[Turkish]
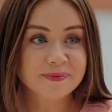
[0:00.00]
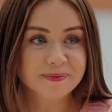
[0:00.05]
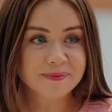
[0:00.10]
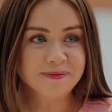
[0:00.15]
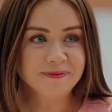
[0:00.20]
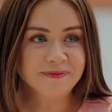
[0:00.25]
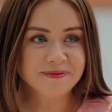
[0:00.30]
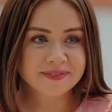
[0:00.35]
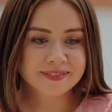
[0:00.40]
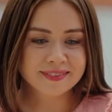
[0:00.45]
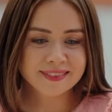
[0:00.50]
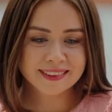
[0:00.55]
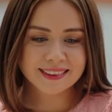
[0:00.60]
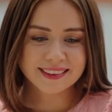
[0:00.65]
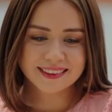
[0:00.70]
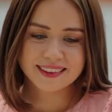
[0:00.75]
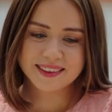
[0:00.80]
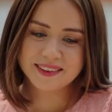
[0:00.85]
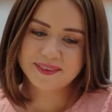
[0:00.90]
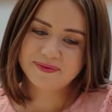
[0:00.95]
Hı hı.
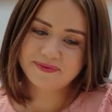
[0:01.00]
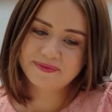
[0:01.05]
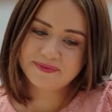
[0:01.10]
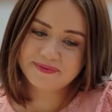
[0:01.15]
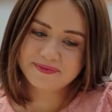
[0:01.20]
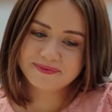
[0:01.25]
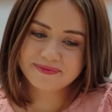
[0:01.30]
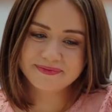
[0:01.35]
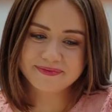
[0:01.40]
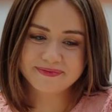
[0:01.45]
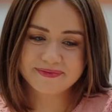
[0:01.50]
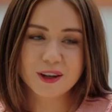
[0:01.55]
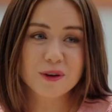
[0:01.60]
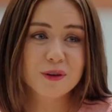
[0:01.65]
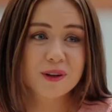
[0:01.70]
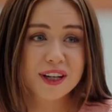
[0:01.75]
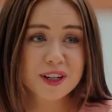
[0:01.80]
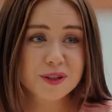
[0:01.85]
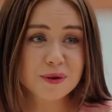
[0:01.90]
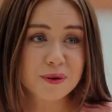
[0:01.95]

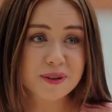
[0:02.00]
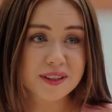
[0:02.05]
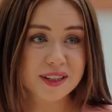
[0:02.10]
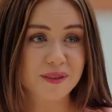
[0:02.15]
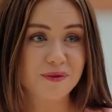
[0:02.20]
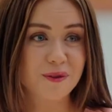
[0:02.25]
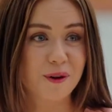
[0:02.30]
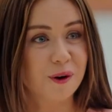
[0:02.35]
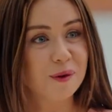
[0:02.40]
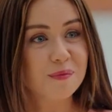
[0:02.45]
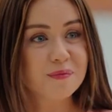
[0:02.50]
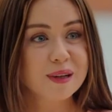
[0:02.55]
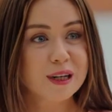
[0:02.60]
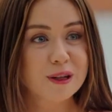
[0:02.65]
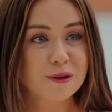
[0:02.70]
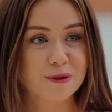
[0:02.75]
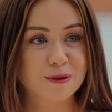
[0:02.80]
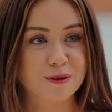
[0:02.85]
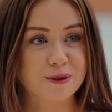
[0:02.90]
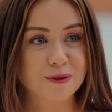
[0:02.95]
Orayı çok
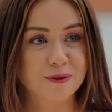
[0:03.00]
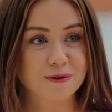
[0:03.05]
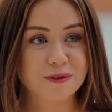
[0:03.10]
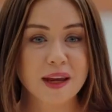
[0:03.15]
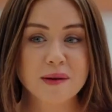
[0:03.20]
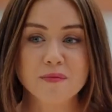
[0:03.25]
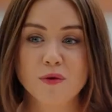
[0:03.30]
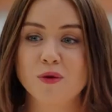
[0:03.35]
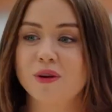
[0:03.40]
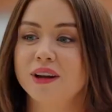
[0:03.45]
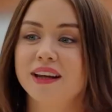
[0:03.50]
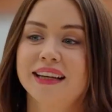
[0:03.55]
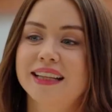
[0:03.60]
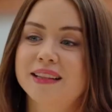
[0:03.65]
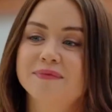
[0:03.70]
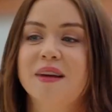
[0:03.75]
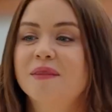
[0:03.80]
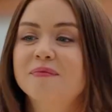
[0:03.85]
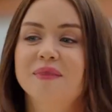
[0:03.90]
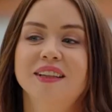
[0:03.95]
seviyorum biliyorsun. Hem
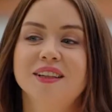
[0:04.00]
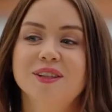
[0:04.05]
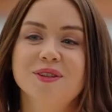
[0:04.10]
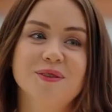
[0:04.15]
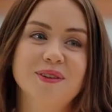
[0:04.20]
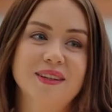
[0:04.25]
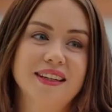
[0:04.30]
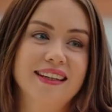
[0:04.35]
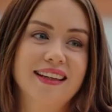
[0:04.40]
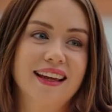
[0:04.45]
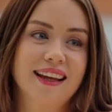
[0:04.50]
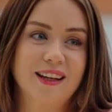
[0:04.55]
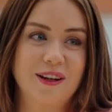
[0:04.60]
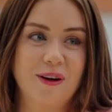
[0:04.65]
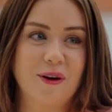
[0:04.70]
oraya gitmek bana çok iyi